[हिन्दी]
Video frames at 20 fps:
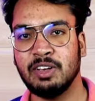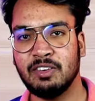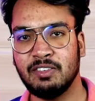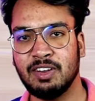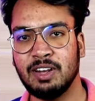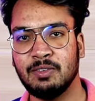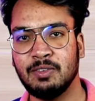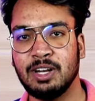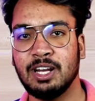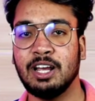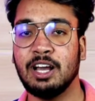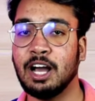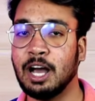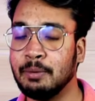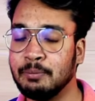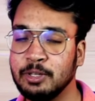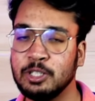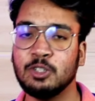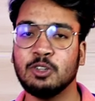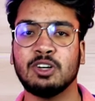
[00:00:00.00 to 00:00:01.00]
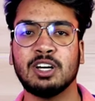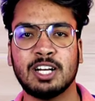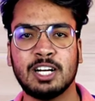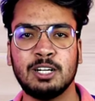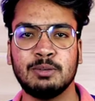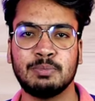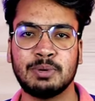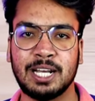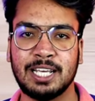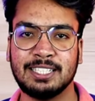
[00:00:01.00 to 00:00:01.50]
भी अवेलेबल है अभी जो
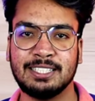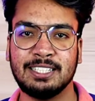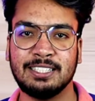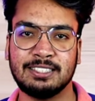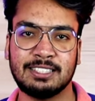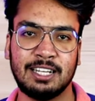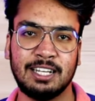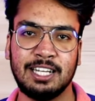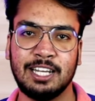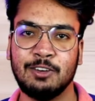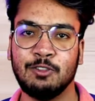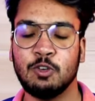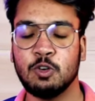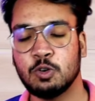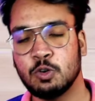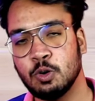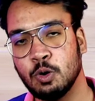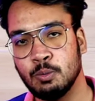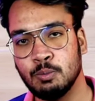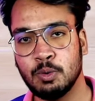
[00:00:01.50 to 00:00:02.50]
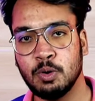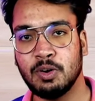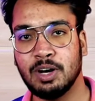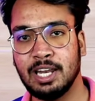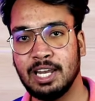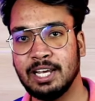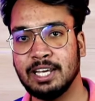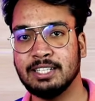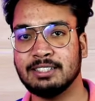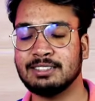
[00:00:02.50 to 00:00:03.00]
करंट प्राइसिंग चल रही है वो कॉम्बो
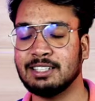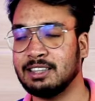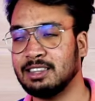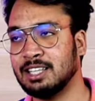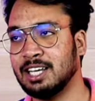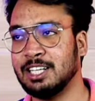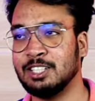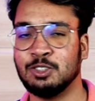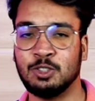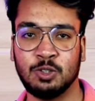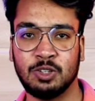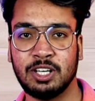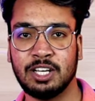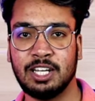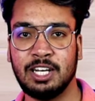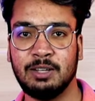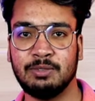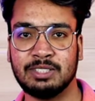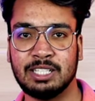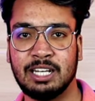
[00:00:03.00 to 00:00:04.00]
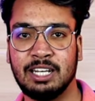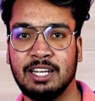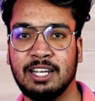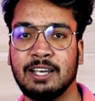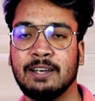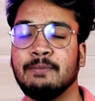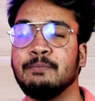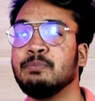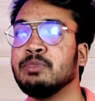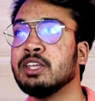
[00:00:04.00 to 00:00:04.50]
वाले की सत्ताईस के करीब चल रही
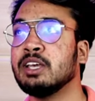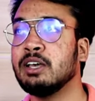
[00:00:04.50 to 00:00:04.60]
है